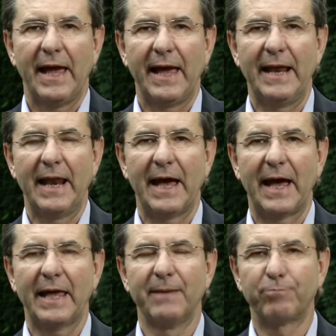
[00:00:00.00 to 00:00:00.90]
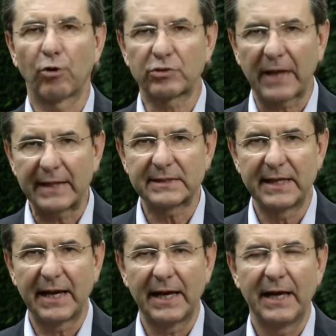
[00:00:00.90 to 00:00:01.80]
en la
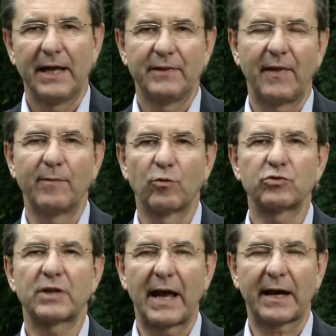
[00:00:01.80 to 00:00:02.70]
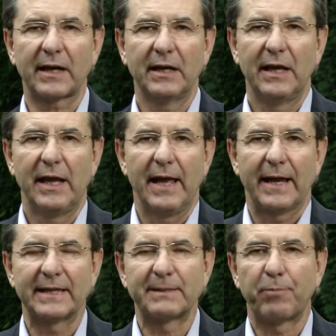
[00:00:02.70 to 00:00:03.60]
importancia de demostrar
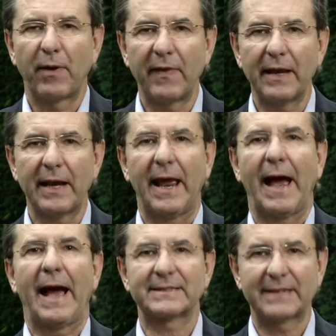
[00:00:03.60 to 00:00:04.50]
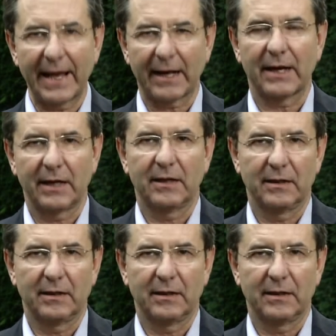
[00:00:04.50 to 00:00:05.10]
que se pueden hacer,